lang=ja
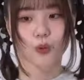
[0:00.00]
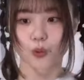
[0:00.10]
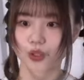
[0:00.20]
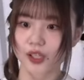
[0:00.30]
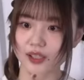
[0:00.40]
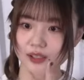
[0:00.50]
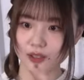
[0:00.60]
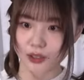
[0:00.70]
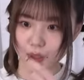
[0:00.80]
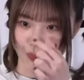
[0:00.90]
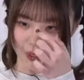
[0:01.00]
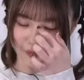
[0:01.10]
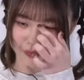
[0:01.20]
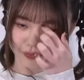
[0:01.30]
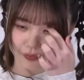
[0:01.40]
う、この間やってたよ
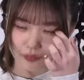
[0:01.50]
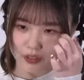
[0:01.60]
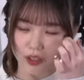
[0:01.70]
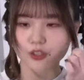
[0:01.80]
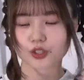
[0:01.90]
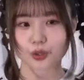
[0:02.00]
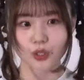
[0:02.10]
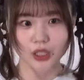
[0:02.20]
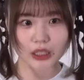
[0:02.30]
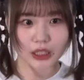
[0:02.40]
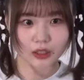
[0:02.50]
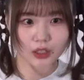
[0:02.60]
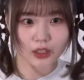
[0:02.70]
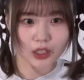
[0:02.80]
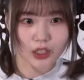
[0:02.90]
ね、地上波でやっ
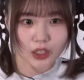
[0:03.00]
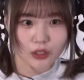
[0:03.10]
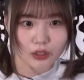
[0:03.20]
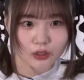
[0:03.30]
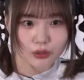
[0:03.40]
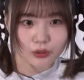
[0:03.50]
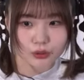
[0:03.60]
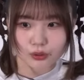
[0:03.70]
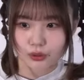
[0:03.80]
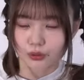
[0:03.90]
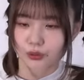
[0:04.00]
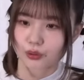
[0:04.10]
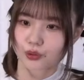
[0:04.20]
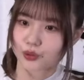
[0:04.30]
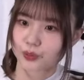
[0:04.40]
てて、ちょっと
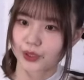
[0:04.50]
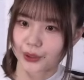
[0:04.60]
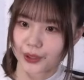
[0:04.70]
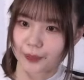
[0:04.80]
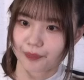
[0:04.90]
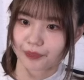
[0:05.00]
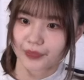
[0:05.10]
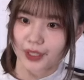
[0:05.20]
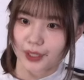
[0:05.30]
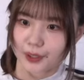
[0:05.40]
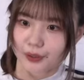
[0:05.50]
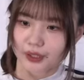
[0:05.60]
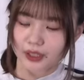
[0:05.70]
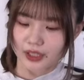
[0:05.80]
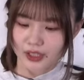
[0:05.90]
途中見たな。
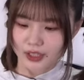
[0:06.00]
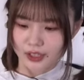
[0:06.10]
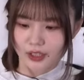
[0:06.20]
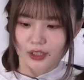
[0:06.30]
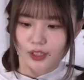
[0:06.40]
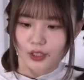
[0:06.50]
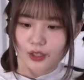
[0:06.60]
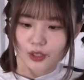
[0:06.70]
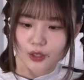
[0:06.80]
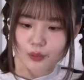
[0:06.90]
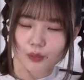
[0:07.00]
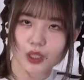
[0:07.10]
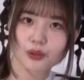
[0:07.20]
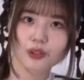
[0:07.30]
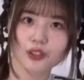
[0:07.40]
私
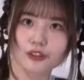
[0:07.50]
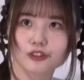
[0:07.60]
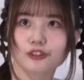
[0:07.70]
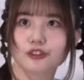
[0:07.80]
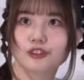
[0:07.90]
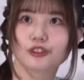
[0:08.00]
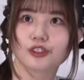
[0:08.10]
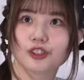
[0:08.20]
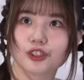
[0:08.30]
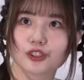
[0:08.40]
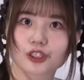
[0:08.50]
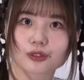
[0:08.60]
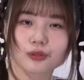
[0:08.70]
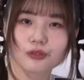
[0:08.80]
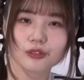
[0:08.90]
魔女宅実は
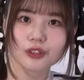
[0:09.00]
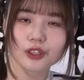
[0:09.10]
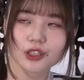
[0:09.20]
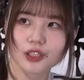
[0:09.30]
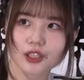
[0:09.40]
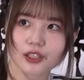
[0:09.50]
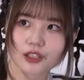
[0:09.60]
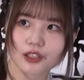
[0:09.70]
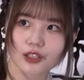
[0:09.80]
そんなにね